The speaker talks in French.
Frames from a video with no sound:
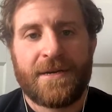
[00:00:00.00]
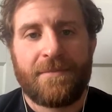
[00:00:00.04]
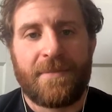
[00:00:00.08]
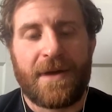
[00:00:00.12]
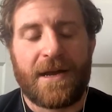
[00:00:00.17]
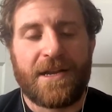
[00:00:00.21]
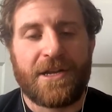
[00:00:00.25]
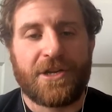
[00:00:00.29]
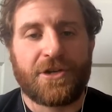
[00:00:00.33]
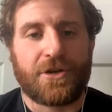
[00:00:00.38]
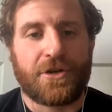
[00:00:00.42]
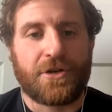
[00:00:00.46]

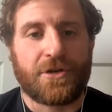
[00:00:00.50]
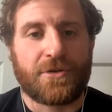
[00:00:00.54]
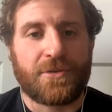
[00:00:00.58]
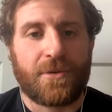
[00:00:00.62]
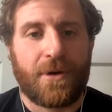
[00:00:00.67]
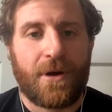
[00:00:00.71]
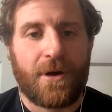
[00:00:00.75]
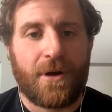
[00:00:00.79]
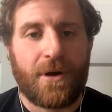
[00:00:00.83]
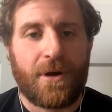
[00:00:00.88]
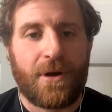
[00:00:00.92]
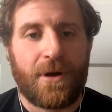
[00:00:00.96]
bah, les jeunes
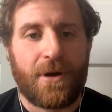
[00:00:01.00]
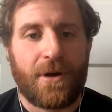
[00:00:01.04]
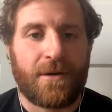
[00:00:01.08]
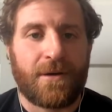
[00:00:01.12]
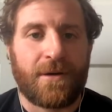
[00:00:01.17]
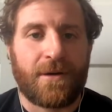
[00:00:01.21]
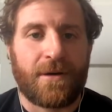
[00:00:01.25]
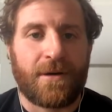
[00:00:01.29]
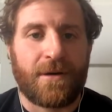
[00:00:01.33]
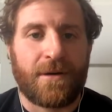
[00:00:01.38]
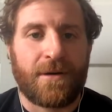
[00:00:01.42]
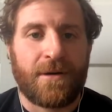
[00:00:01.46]

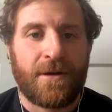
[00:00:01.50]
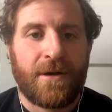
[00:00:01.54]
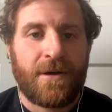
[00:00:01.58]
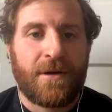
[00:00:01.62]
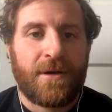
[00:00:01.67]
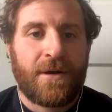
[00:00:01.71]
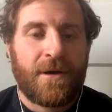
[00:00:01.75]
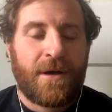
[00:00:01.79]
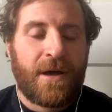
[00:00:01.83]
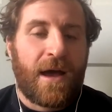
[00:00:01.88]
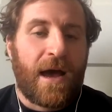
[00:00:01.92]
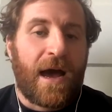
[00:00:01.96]
joueurs
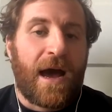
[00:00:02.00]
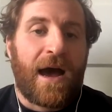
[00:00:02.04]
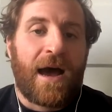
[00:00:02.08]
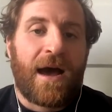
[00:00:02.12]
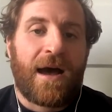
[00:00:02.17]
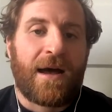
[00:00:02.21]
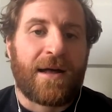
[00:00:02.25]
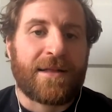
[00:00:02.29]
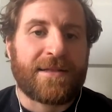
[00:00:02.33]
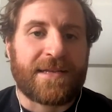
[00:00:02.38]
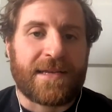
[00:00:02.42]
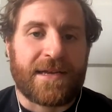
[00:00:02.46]

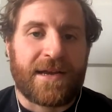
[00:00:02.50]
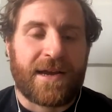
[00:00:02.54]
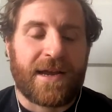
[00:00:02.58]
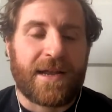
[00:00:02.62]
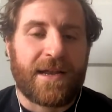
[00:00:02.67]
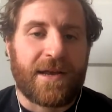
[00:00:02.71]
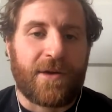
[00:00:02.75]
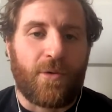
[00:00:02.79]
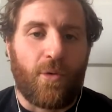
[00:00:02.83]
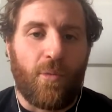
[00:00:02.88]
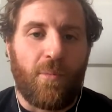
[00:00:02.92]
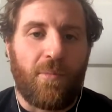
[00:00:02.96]
à intégrer
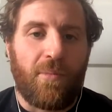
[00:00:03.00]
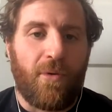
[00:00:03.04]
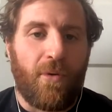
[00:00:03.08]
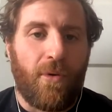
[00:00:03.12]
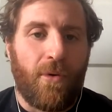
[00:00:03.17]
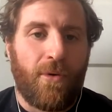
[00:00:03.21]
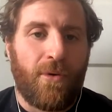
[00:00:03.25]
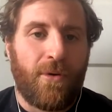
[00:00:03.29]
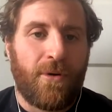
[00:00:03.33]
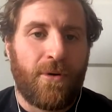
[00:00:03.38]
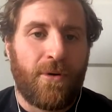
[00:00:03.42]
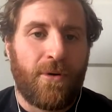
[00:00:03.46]
les groupes
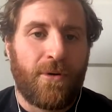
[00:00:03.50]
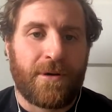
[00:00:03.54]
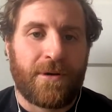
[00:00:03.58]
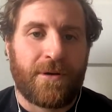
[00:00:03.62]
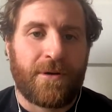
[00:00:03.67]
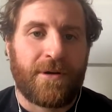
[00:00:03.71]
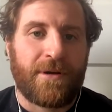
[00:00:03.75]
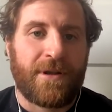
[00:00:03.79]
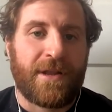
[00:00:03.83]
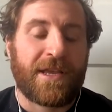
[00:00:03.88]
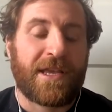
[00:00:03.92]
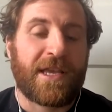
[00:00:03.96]
pro,
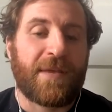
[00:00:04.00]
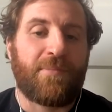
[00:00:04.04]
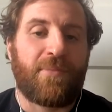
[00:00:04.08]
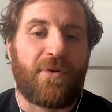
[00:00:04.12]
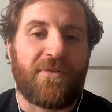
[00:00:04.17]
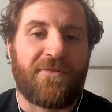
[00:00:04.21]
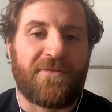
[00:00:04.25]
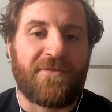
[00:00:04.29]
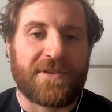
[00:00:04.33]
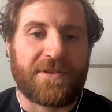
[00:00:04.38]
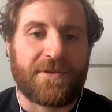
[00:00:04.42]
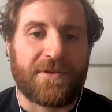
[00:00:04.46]
euh, l'équipe
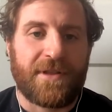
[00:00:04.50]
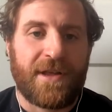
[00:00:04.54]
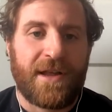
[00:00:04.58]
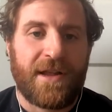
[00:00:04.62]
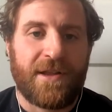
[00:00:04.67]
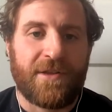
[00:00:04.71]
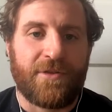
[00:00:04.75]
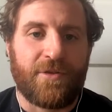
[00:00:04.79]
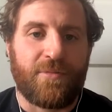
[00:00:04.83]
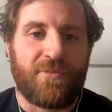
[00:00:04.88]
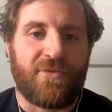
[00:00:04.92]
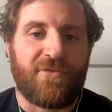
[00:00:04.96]

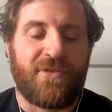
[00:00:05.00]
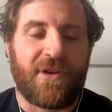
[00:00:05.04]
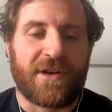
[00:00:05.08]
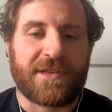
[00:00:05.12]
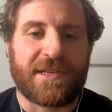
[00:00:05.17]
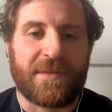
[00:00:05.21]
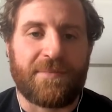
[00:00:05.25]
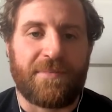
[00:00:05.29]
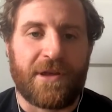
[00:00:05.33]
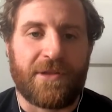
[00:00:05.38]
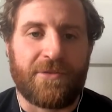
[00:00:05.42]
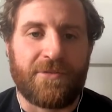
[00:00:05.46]
professionnelle et de pouvoir
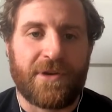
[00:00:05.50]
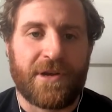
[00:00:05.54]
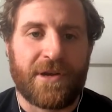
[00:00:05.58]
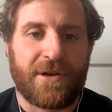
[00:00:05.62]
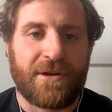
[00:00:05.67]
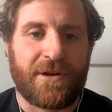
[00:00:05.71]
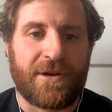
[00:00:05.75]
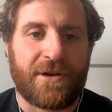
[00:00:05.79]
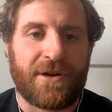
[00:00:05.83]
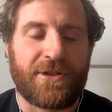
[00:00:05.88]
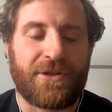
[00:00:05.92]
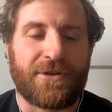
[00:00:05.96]
s'épanouir
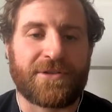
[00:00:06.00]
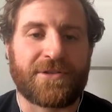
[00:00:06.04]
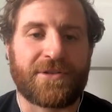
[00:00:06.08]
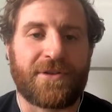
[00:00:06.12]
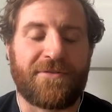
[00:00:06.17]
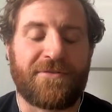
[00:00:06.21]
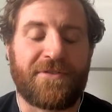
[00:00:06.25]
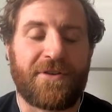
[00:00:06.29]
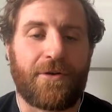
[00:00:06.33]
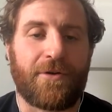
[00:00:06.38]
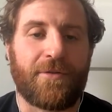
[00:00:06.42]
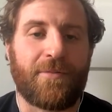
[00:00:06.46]
euh, dans cet
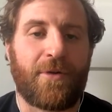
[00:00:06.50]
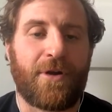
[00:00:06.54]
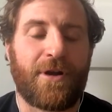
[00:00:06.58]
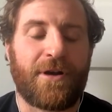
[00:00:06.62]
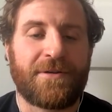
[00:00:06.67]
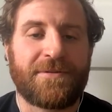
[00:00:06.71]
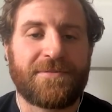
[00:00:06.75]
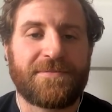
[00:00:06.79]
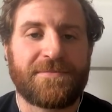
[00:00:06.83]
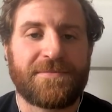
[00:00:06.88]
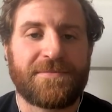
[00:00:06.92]
environnement-là.